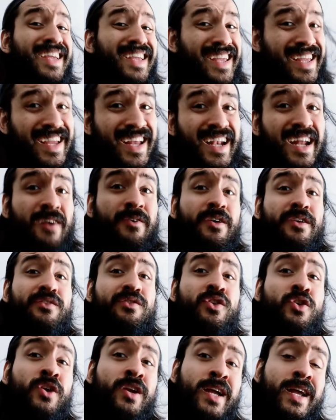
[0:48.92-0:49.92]
Y en la
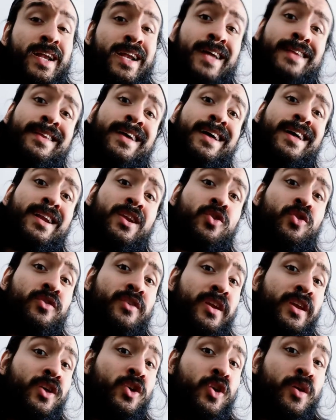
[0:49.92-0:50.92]
versión enlatada el
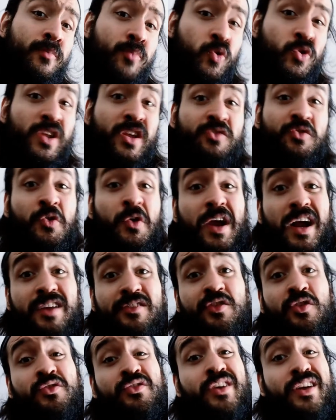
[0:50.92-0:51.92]
contenido de potasio y
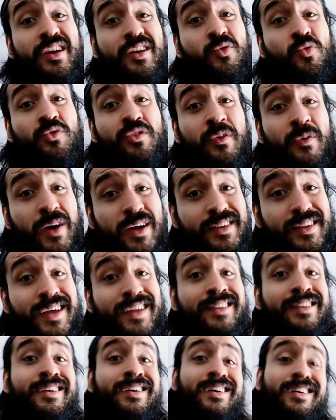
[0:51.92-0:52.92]
calcio se reduce
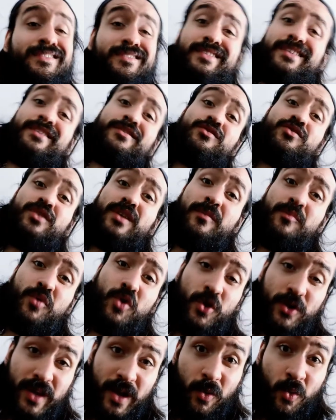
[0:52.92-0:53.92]
bastante, así que eso tampoco
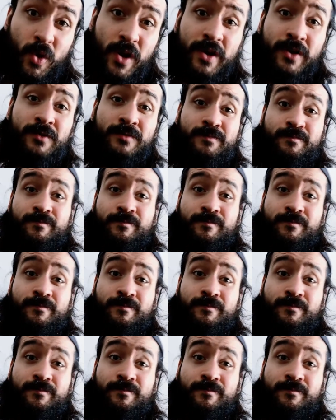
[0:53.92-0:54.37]
está bueno.